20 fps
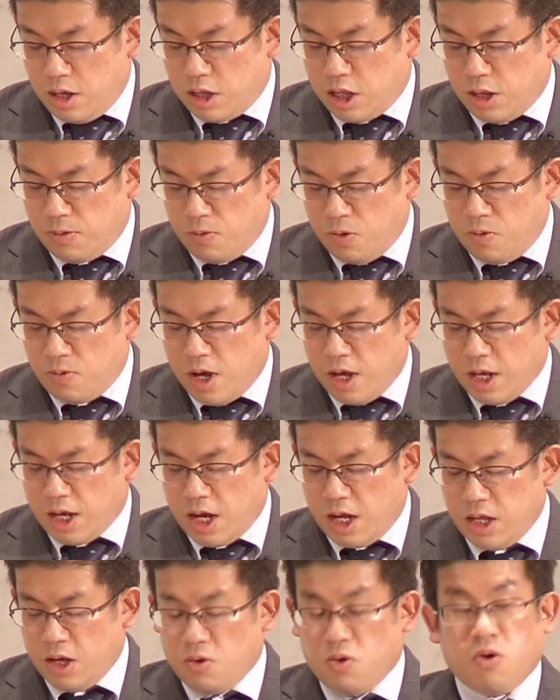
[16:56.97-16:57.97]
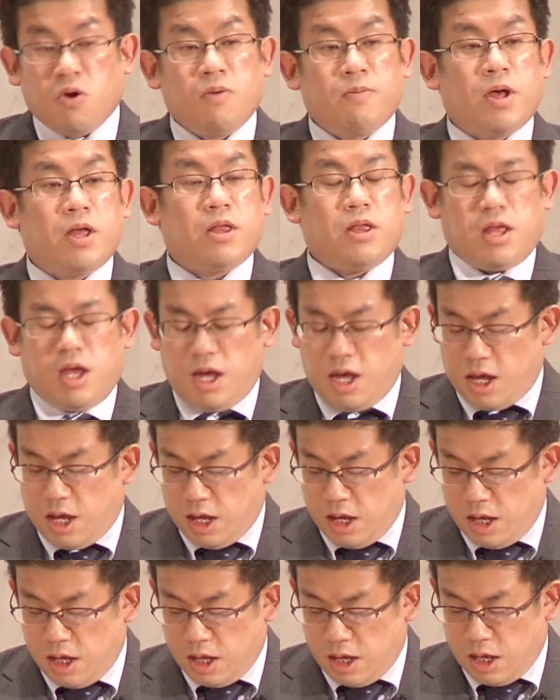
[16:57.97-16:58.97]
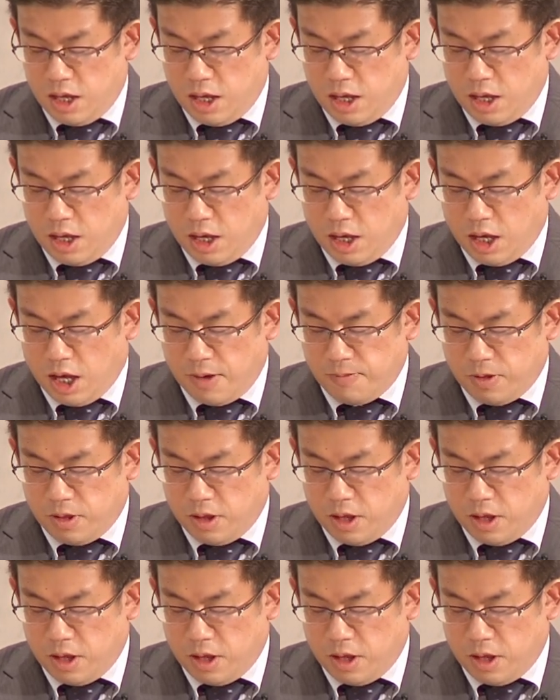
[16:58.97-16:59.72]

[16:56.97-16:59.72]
自分はいかに傲慢で神、